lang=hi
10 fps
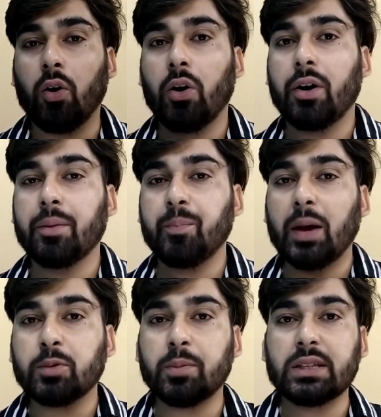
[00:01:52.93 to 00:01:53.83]
और
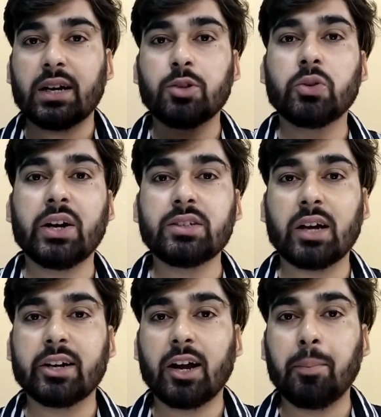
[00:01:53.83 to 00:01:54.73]
मैं आपको बता दूं गाइज़
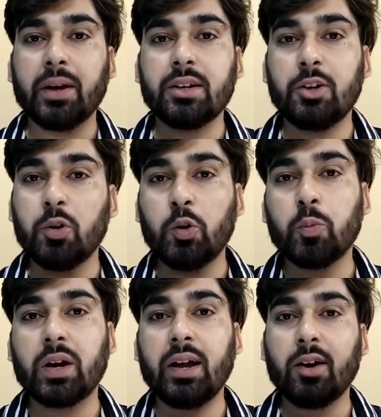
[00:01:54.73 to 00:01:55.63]
अगर आप एक न्यू
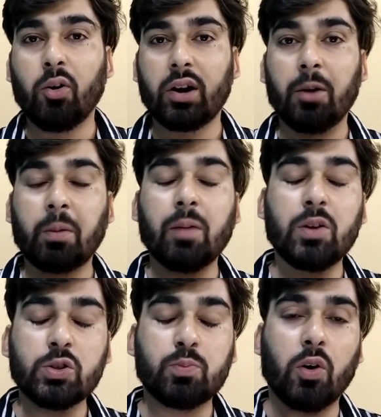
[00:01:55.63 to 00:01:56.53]
यूट्यूबर हैं और आपके
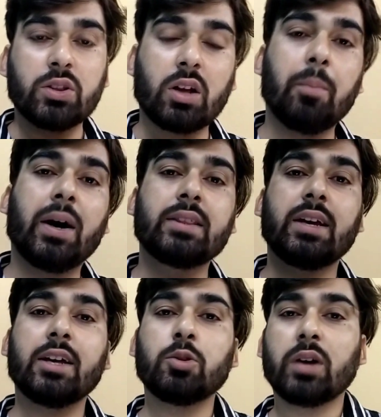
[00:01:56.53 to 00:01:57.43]
व्यूज़ बहुत कम
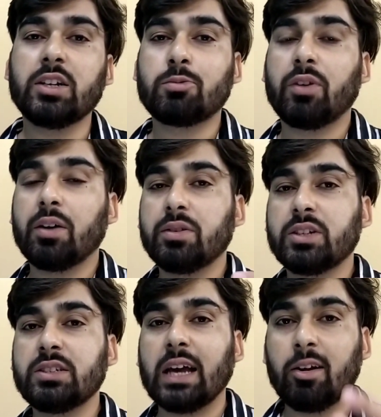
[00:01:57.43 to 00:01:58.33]
आते हैं तो गाइज़ फटाफट
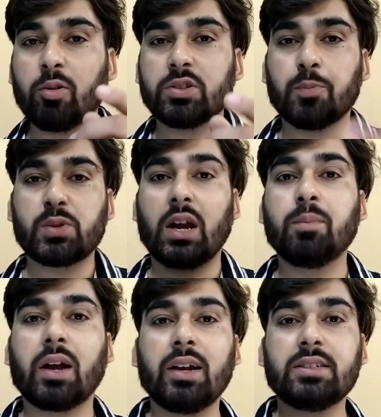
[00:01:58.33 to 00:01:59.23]
से चैनल को
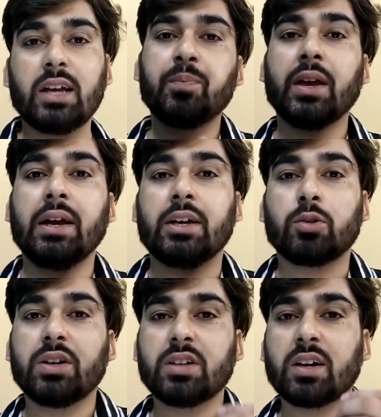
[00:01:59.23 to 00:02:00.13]
सब्सक्राइब कर लीजिए
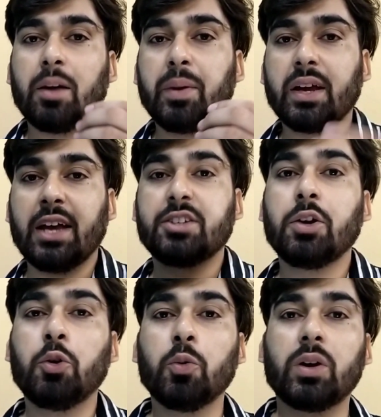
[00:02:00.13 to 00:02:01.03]
तो गाइज़ अगर आप एक
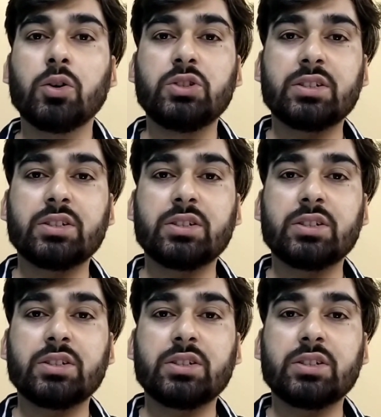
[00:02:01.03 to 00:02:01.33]
ऐसे यूट्यूबर हो